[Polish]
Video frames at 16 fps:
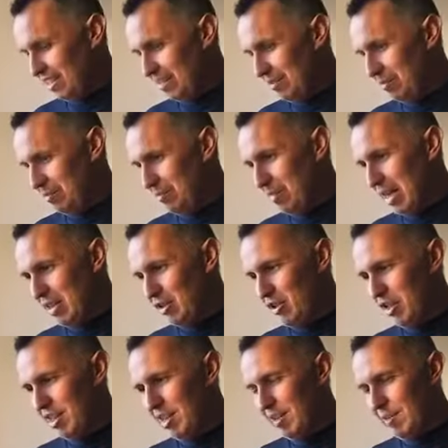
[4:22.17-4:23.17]

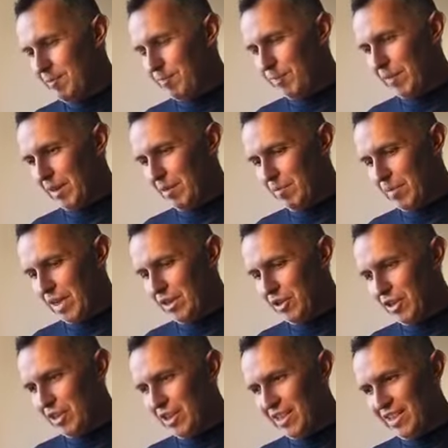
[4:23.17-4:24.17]
będzie,
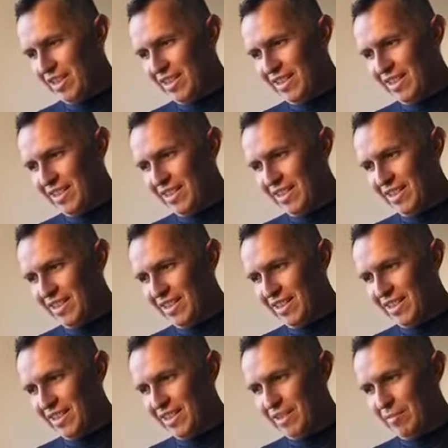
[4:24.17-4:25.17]
będzie,
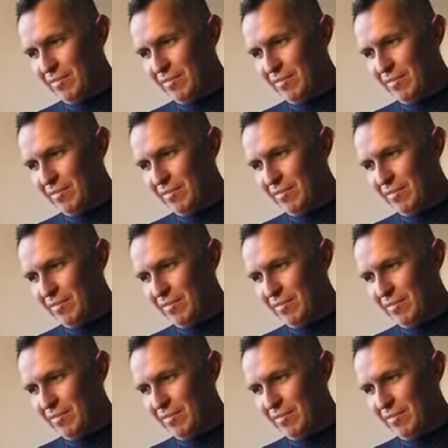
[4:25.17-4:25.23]
e,